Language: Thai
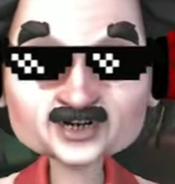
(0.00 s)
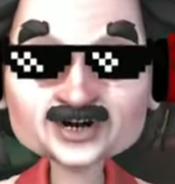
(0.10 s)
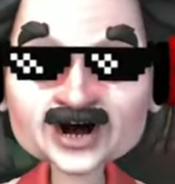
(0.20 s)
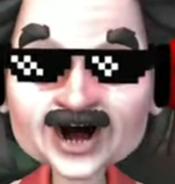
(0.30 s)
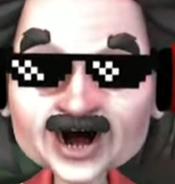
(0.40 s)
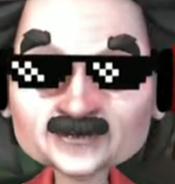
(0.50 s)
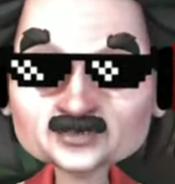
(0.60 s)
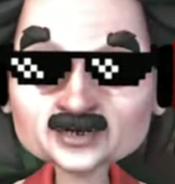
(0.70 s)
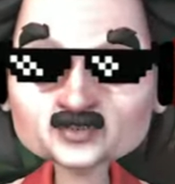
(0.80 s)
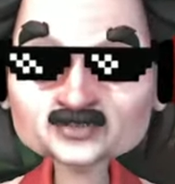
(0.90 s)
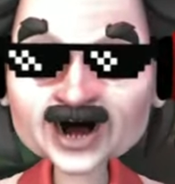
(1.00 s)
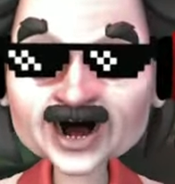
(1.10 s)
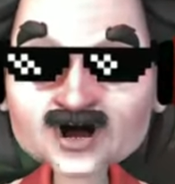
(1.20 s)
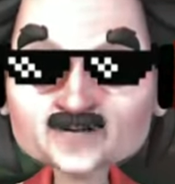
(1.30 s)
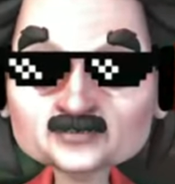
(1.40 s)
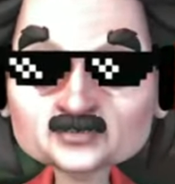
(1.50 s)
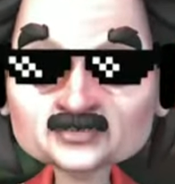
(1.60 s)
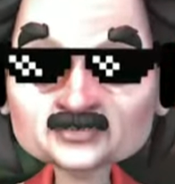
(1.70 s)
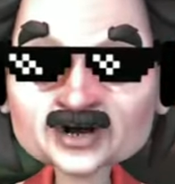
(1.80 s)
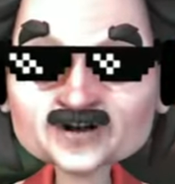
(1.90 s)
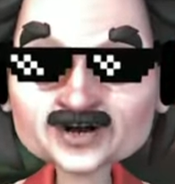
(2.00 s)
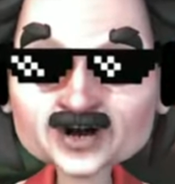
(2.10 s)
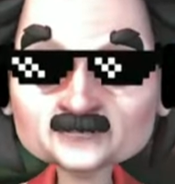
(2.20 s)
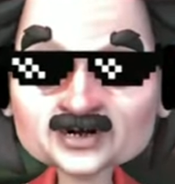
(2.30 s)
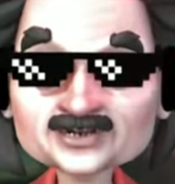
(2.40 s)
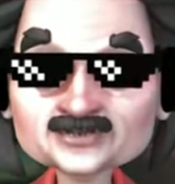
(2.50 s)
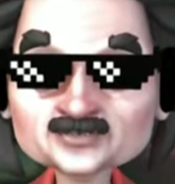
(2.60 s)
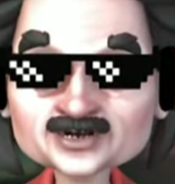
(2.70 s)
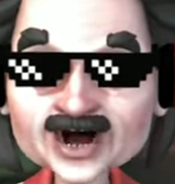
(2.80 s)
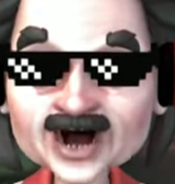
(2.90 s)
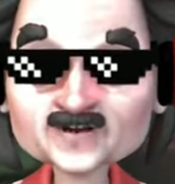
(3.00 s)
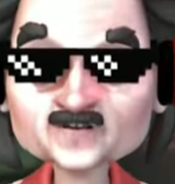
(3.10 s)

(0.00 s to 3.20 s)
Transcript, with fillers: ถ้าหมุนสุดท้ายไอ้รอบเมื่อกี้ไม่จ่าย